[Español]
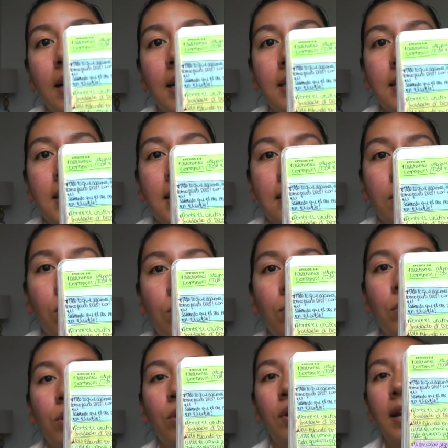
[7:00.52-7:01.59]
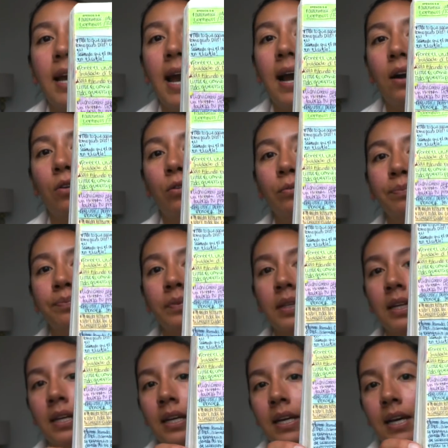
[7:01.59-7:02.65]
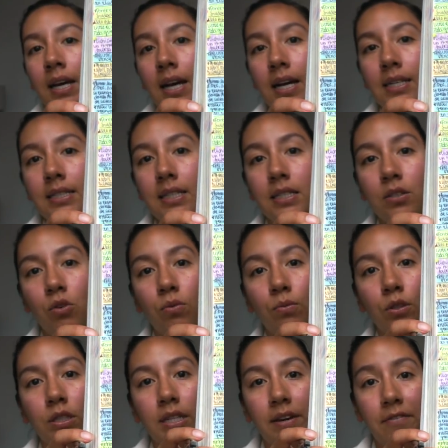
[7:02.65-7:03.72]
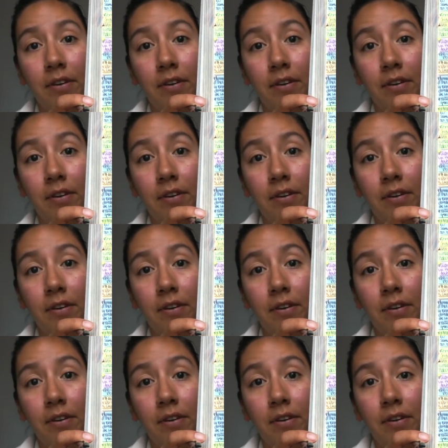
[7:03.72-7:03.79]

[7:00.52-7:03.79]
así es como yo le hago, así es como se